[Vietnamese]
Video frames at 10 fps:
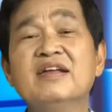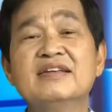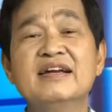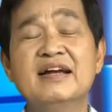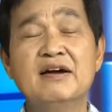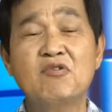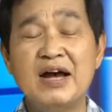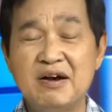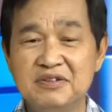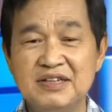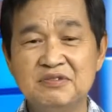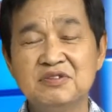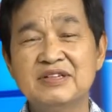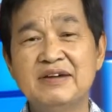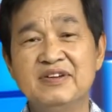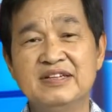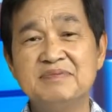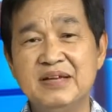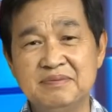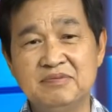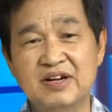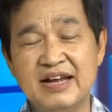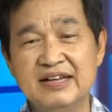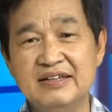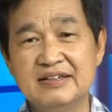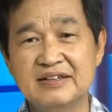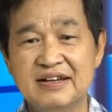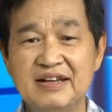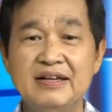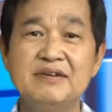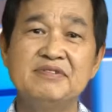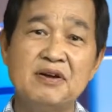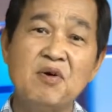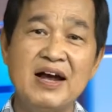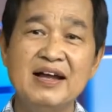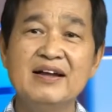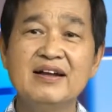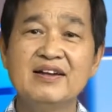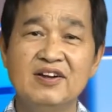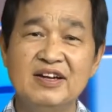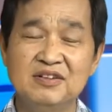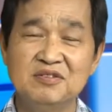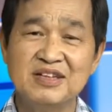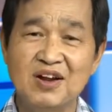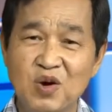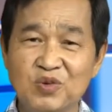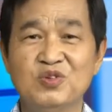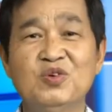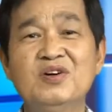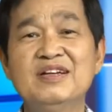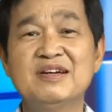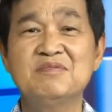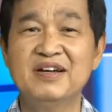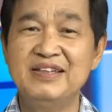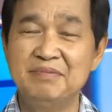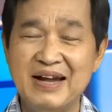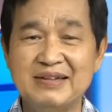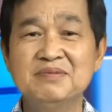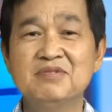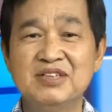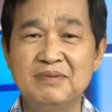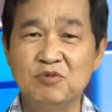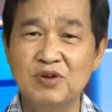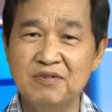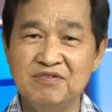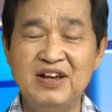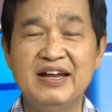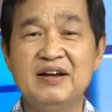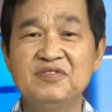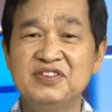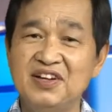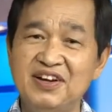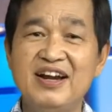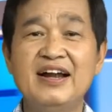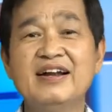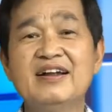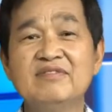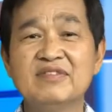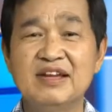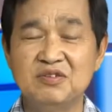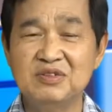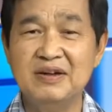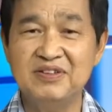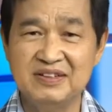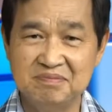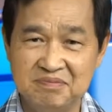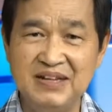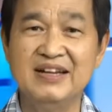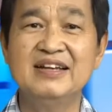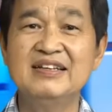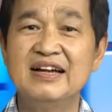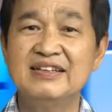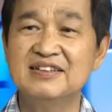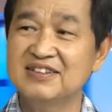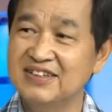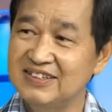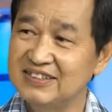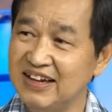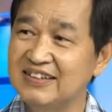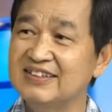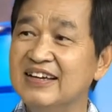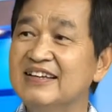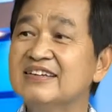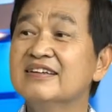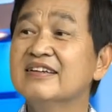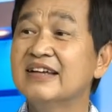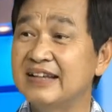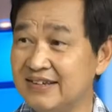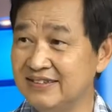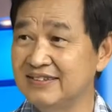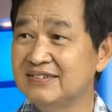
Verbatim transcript: Thành ra qua Âu Châu chúng ta phải chấp nhận một cái văn hóa. Đó là chúng ta ngồi xuống ở trong một cái tiệm ăn, một tiệm uống cà phê, cafeteria, là chúng ta phải bị cái tiền tính đắt hơn.